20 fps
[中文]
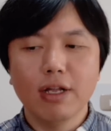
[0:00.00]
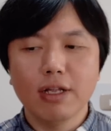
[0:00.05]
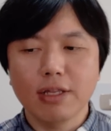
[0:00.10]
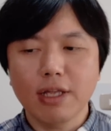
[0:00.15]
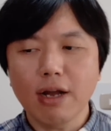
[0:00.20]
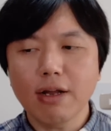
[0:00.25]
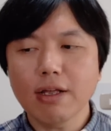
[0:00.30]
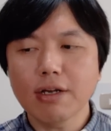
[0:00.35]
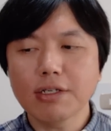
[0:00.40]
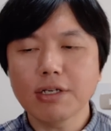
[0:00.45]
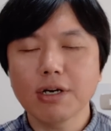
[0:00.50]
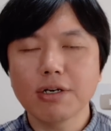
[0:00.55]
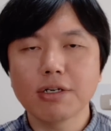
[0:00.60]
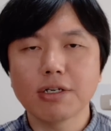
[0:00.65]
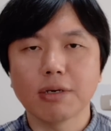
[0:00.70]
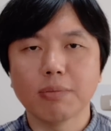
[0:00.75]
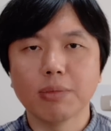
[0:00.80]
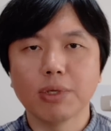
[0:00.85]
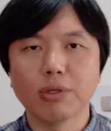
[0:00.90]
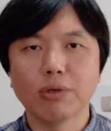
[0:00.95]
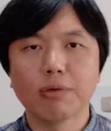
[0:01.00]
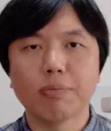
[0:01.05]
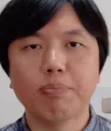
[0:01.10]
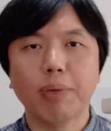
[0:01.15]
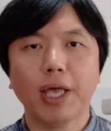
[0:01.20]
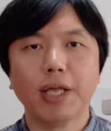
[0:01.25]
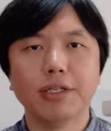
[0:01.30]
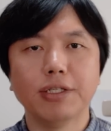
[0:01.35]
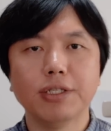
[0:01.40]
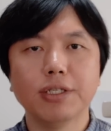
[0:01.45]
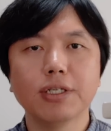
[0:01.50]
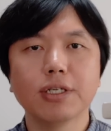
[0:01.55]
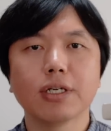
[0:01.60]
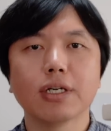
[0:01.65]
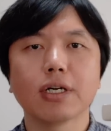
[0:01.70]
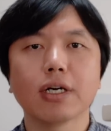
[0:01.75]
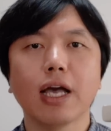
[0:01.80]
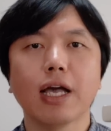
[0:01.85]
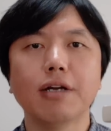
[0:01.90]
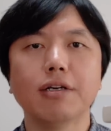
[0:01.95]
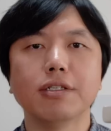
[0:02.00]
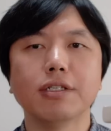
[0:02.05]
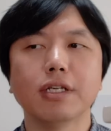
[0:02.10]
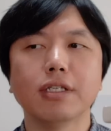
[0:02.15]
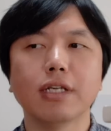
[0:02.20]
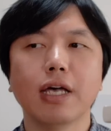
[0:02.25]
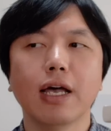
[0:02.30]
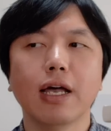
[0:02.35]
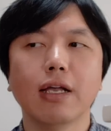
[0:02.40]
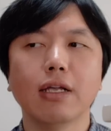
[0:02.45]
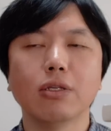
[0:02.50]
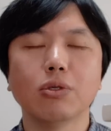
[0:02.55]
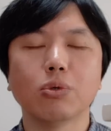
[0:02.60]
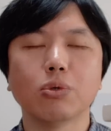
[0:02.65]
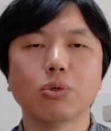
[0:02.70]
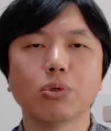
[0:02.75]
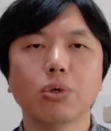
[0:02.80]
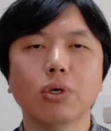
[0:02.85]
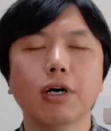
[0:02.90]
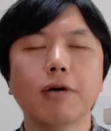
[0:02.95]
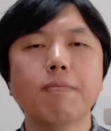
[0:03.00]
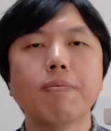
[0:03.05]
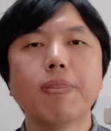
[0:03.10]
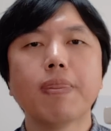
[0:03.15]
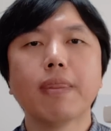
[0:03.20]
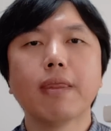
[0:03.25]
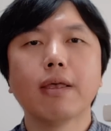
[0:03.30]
第二件事儿是什么呢？就是北京开始现在就是说，